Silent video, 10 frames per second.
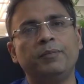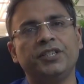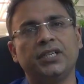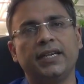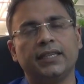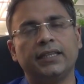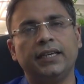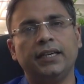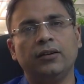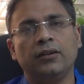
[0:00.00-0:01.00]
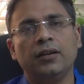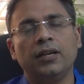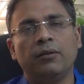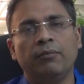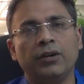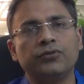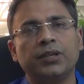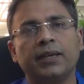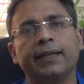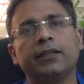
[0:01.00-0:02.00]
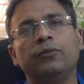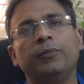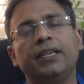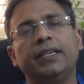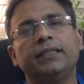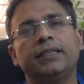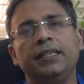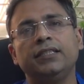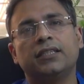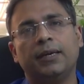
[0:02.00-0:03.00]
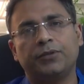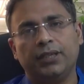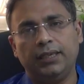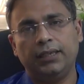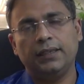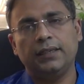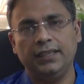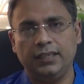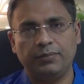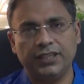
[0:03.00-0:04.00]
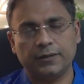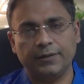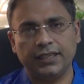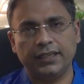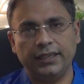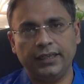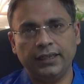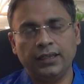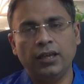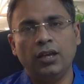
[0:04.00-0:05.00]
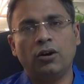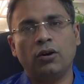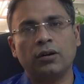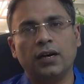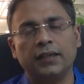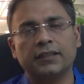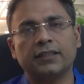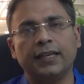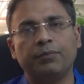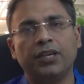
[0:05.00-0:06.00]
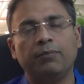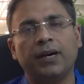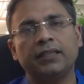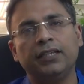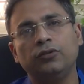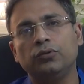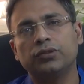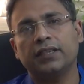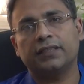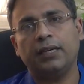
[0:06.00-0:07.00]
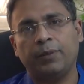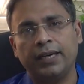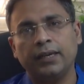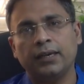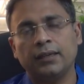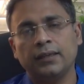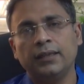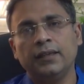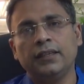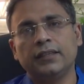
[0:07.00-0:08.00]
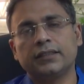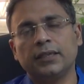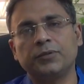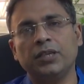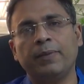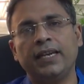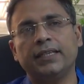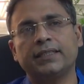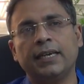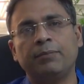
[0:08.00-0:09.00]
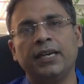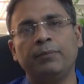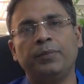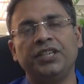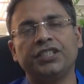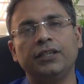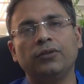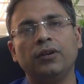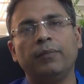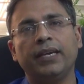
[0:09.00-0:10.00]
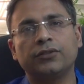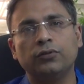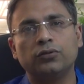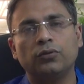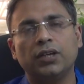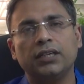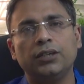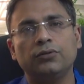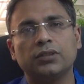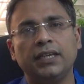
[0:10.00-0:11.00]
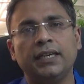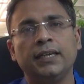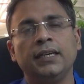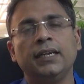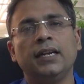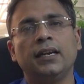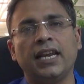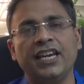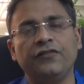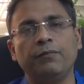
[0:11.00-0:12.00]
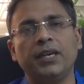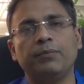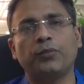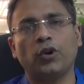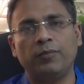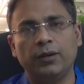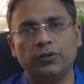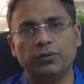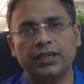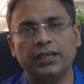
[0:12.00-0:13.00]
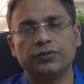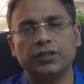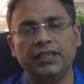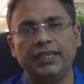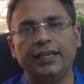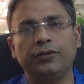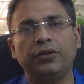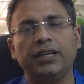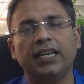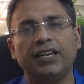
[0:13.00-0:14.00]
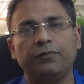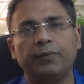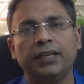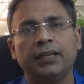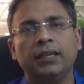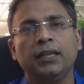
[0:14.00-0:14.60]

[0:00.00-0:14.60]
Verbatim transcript: भी पेशेंट आते हैं मैं उनसे कहता हूँ मेरे ये तीन स्टेप्स हैं नी रिप्लेसमेंट के लिए और हर स्टेप के बाद ही दूसरा स्टेप आएगा सबसे पहला स्टेप है पेशेंट को ये महसूस होना कि उसे लाइफ में प्रॉब्लम हो रही है उसकी डे टू डे लाइफ में